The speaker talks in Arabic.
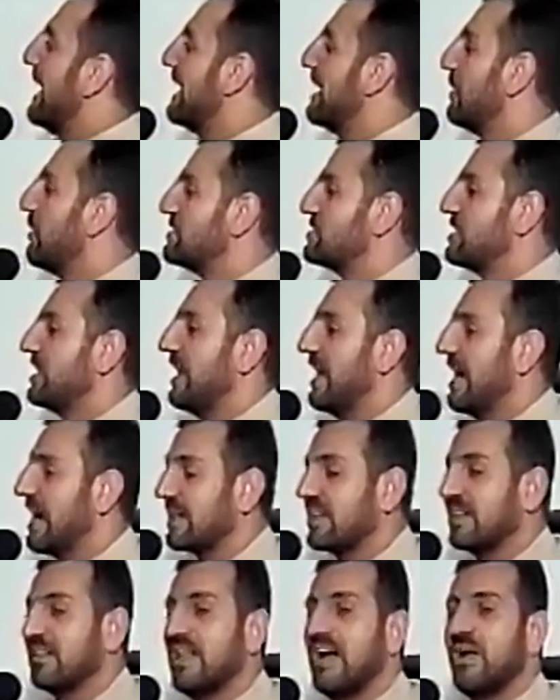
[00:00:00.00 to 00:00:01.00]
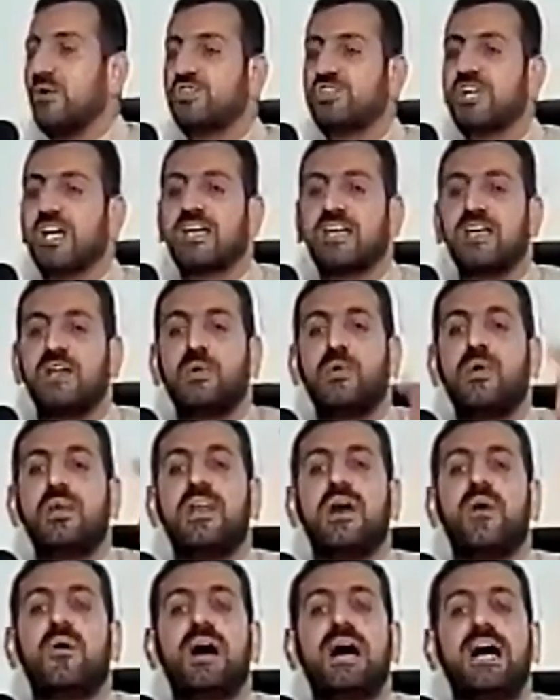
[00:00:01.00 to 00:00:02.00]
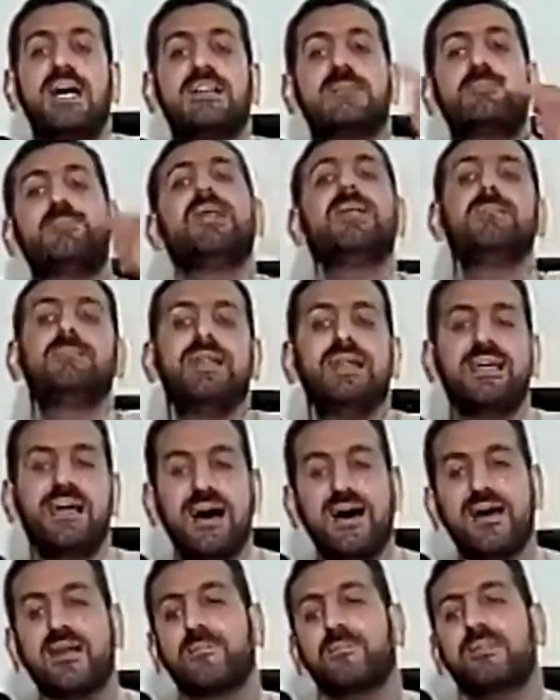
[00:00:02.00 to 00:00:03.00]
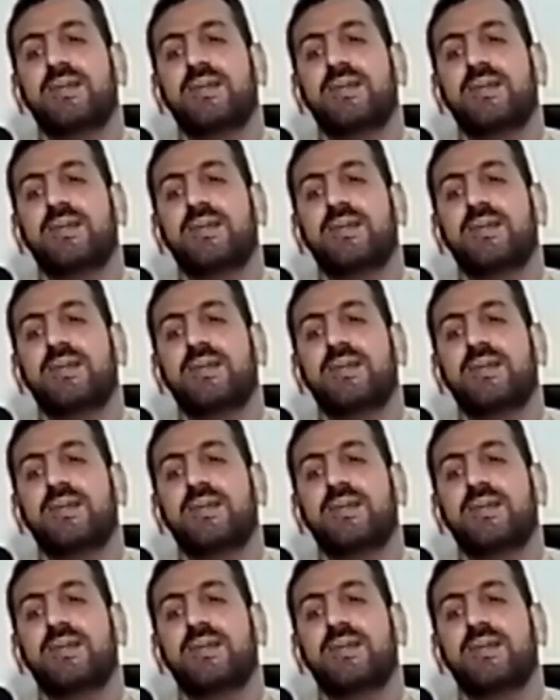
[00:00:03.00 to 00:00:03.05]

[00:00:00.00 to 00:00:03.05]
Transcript: على وجه الأرض لا يشكل إلا واحد بالمليار